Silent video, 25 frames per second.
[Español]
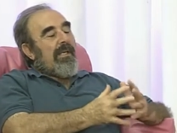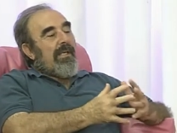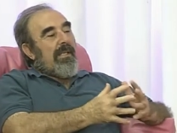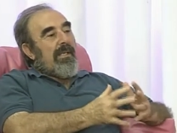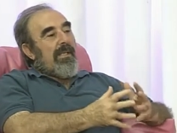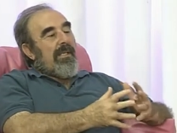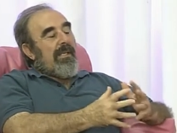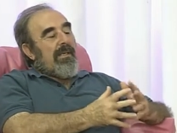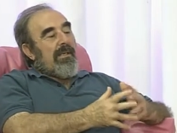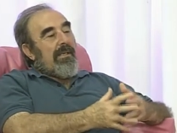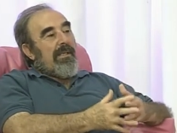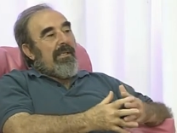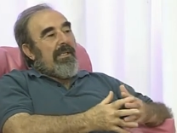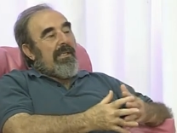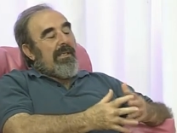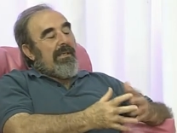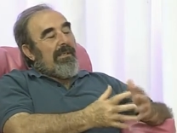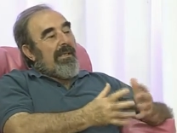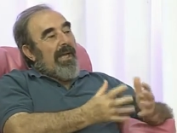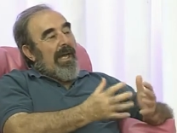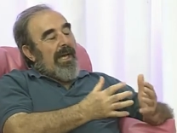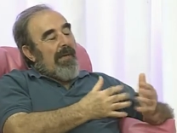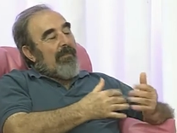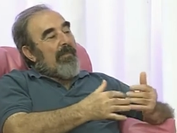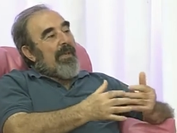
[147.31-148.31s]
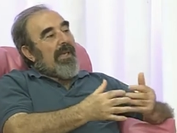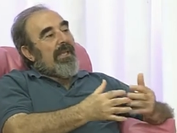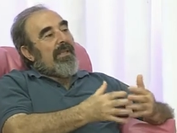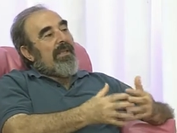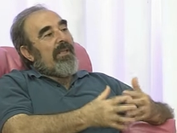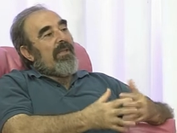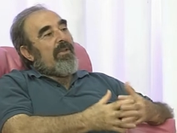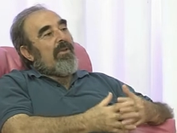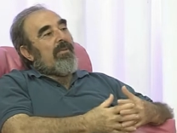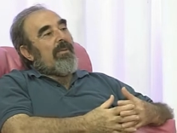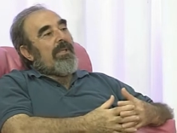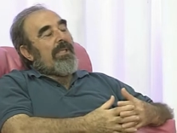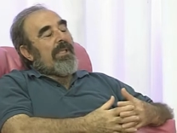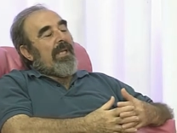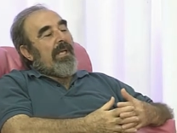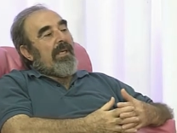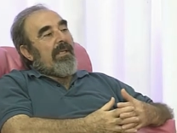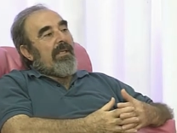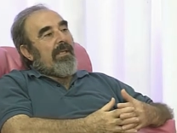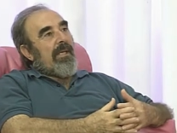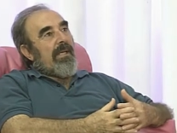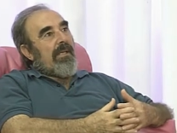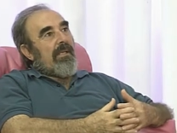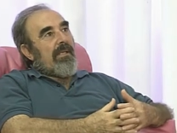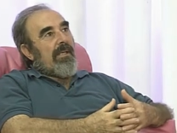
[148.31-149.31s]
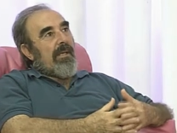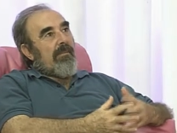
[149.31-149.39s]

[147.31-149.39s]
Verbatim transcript: eh, ha perdido vitalidad.